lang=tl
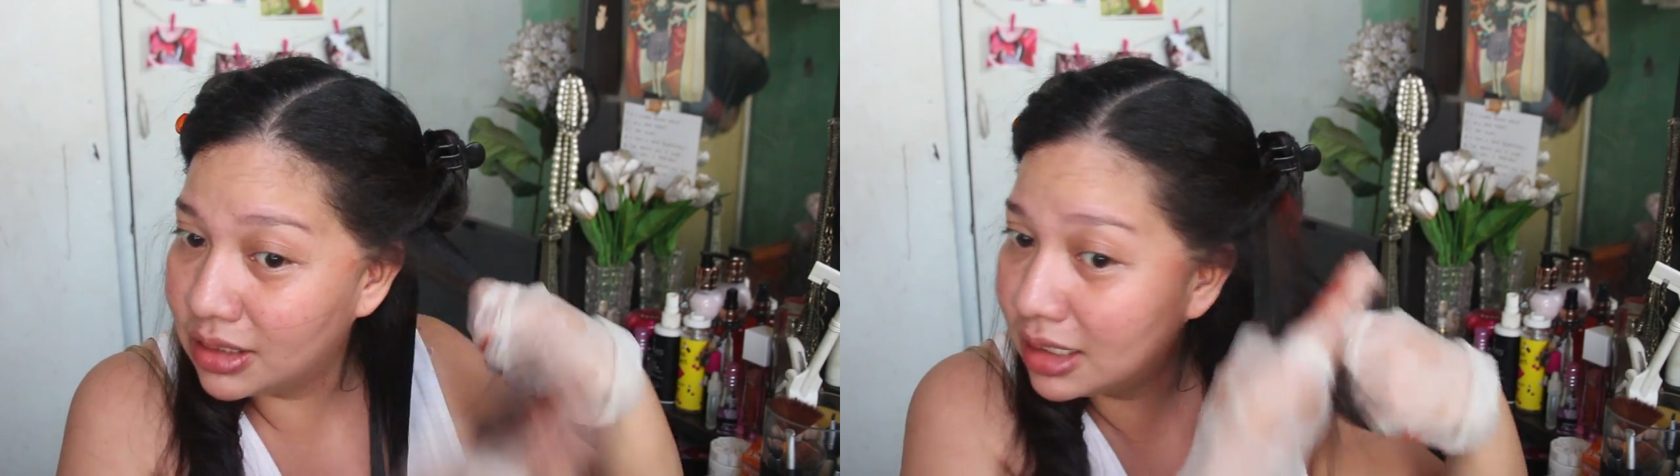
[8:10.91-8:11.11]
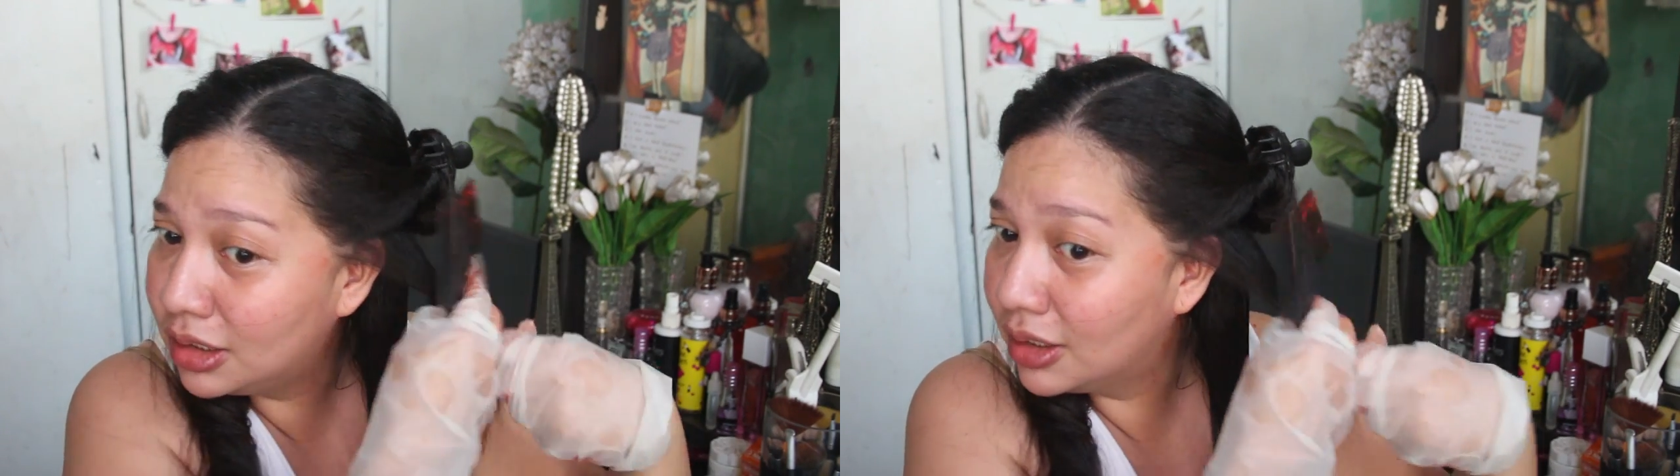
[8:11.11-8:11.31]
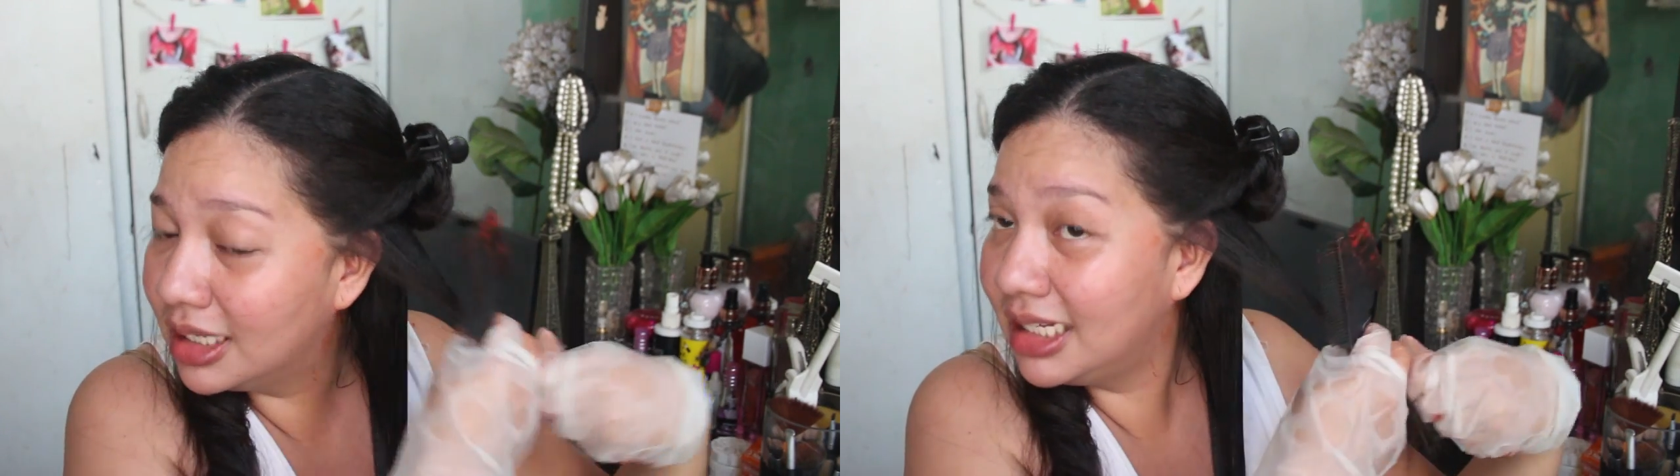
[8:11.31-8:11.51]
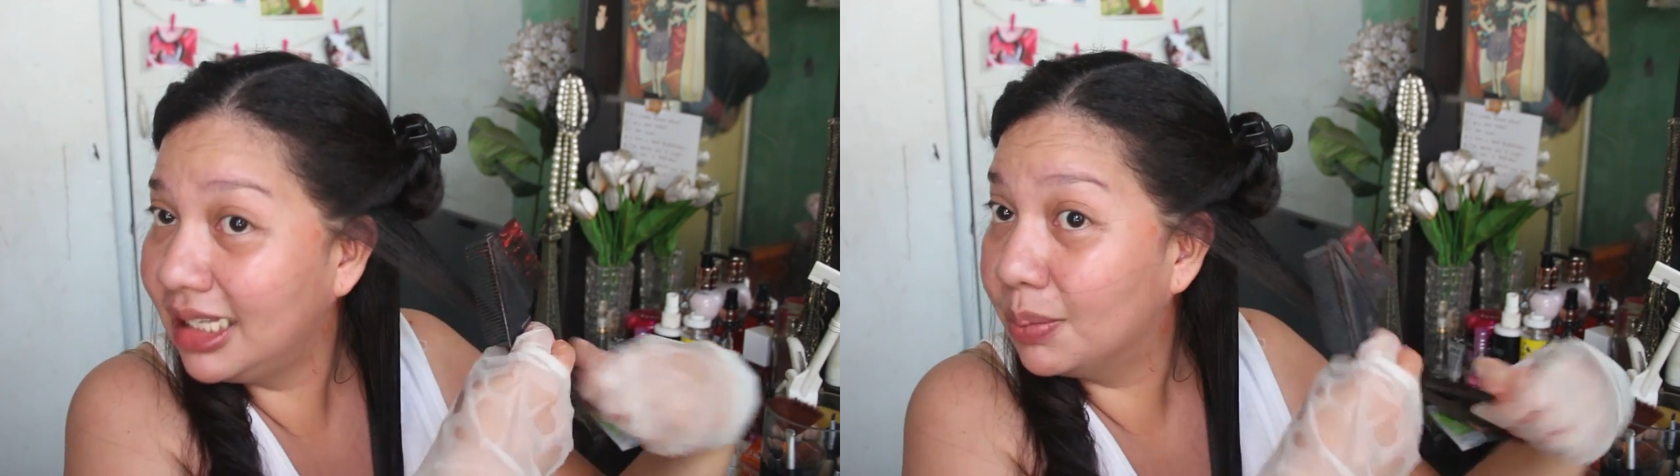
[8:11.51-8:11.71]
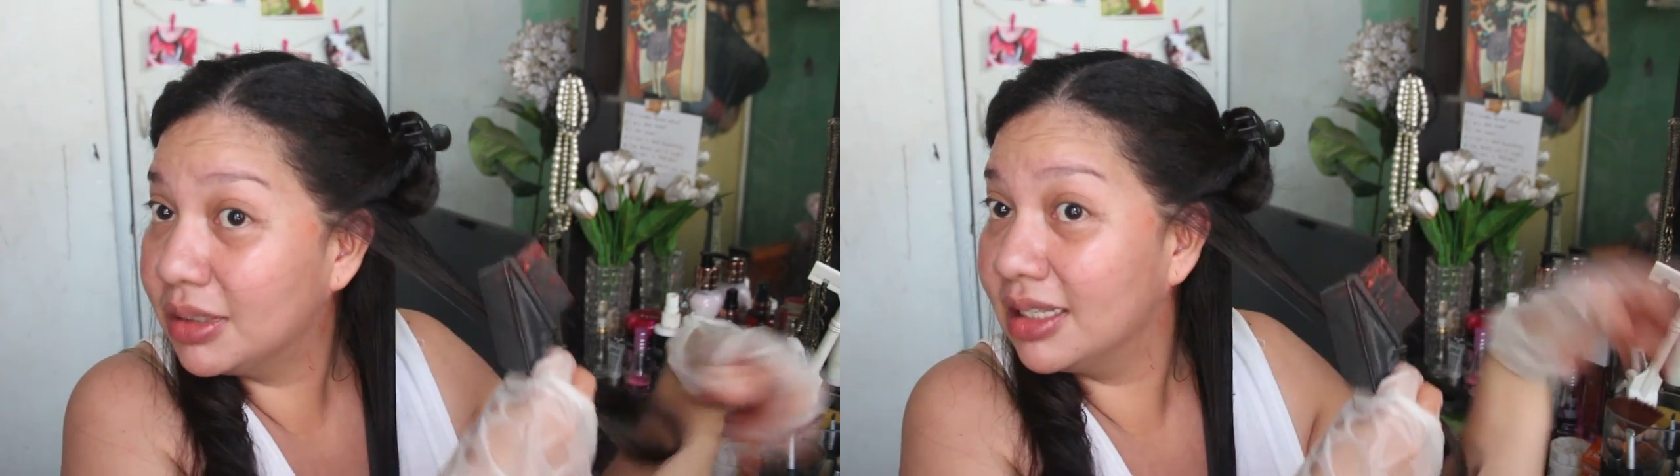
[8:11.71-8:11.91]
As you can
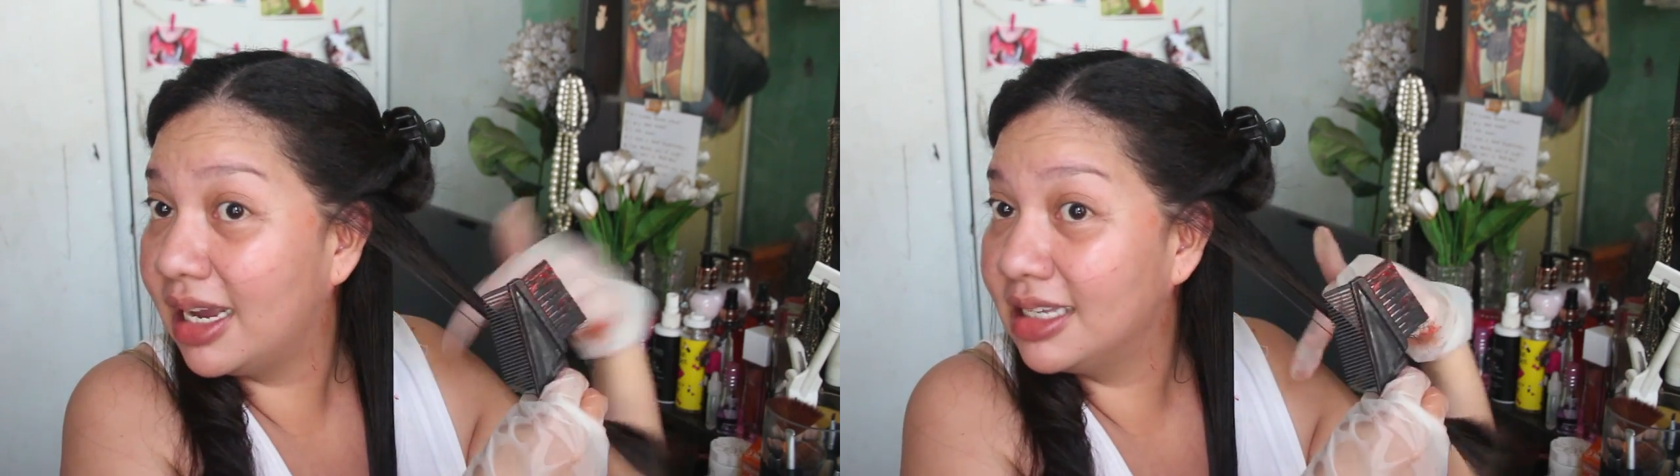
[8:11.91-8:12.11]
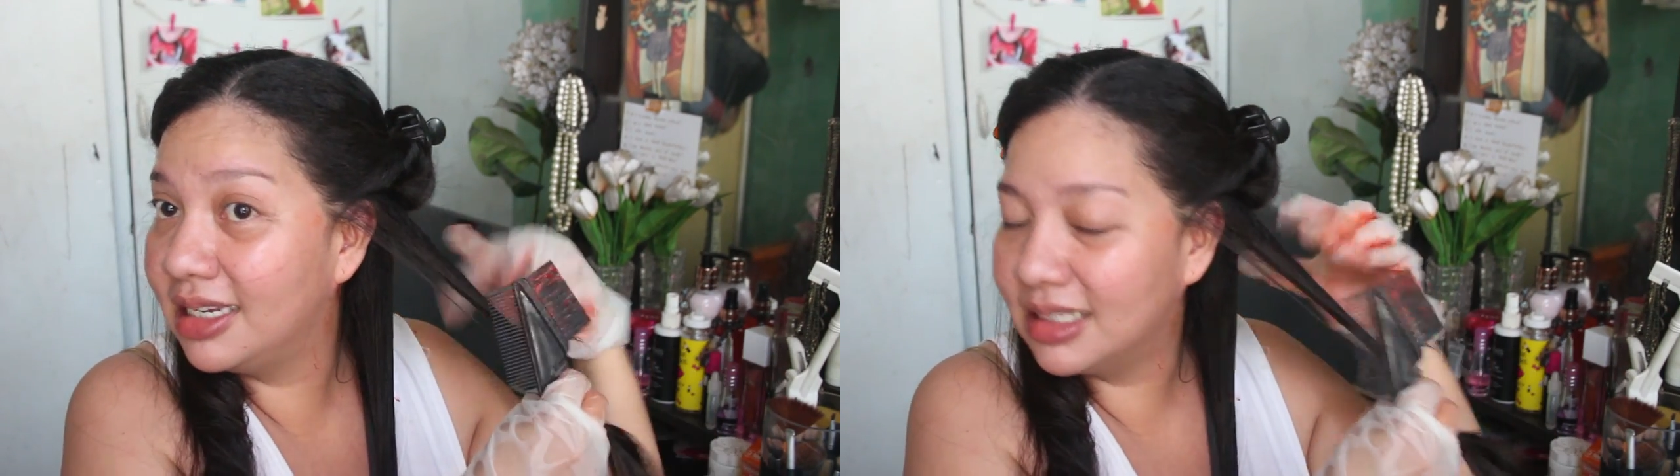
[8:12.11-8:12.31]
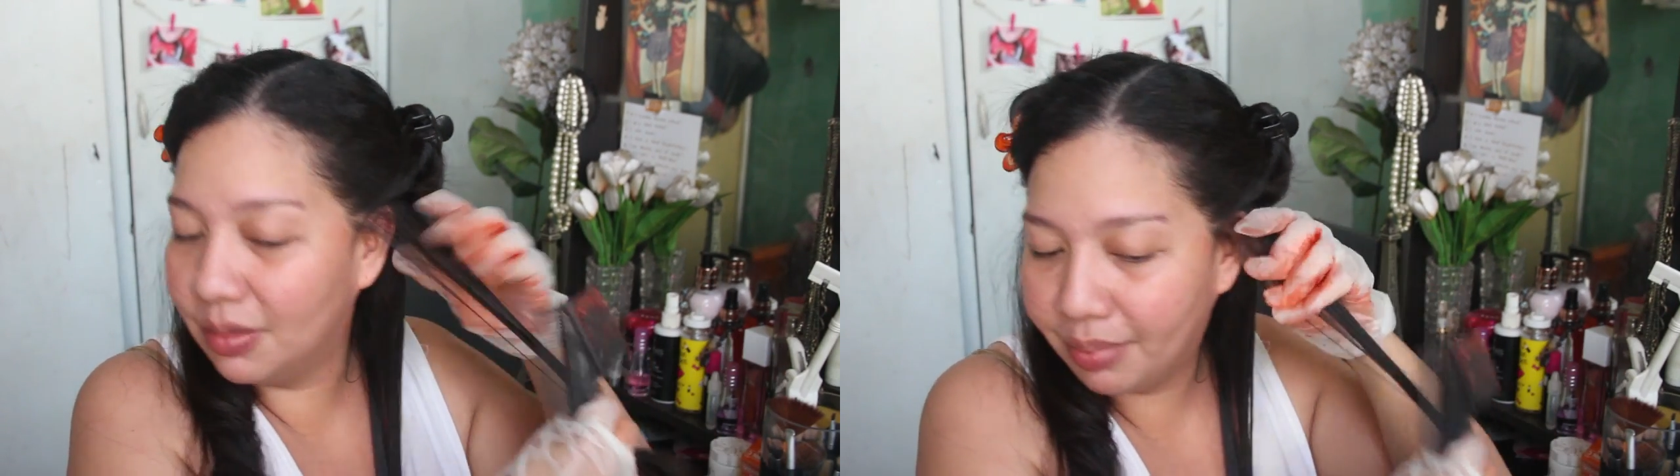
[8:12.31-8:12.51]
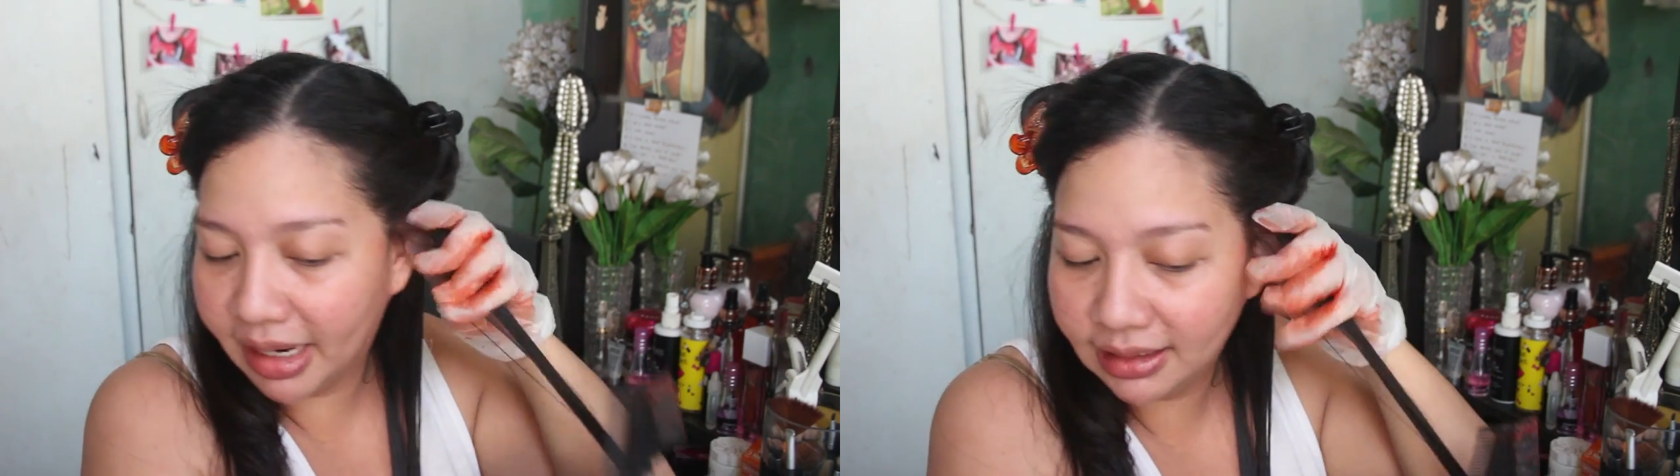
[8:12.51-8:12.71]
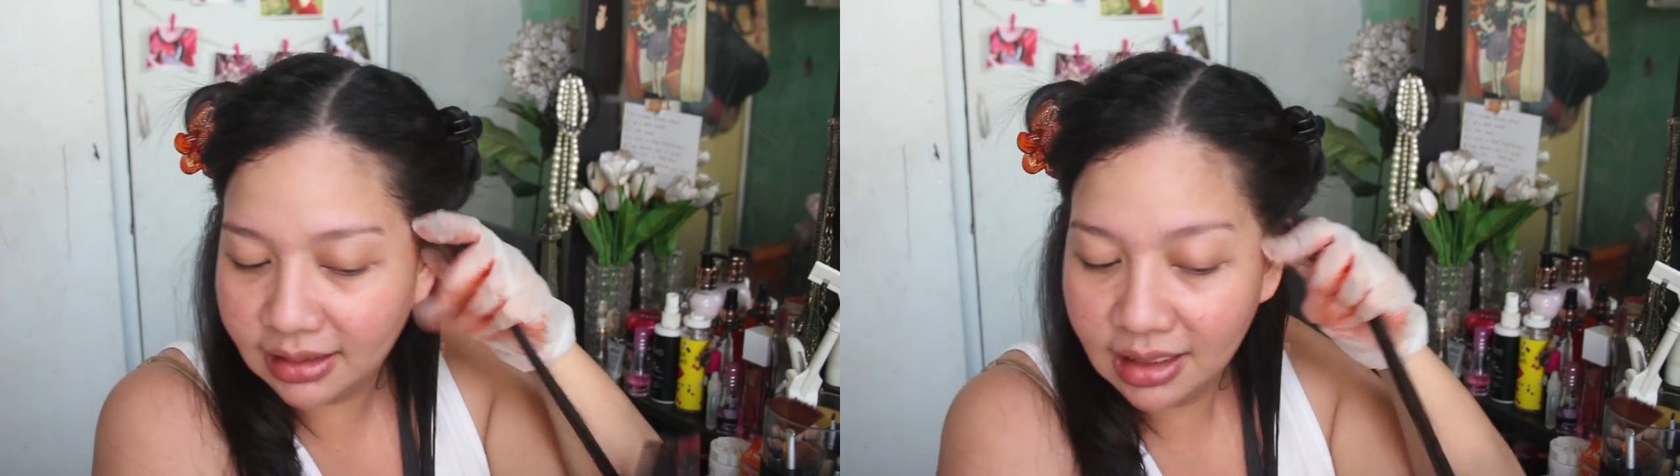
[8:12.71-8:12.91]
see, tapos na tayo sa isang
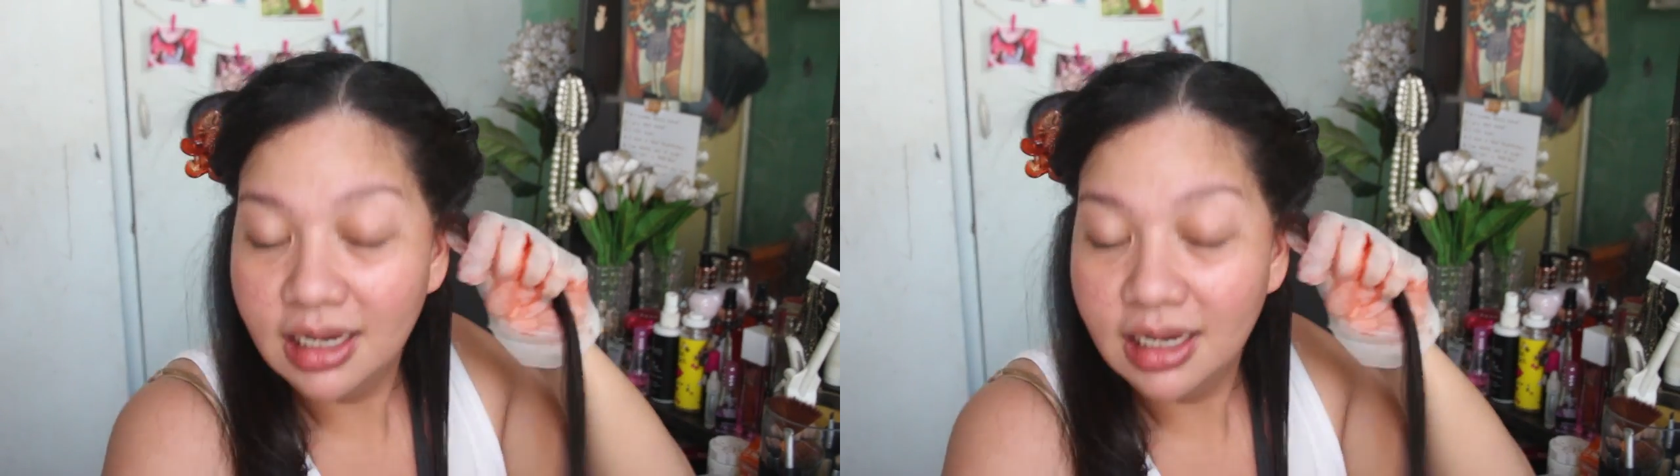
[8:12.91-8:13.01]
part.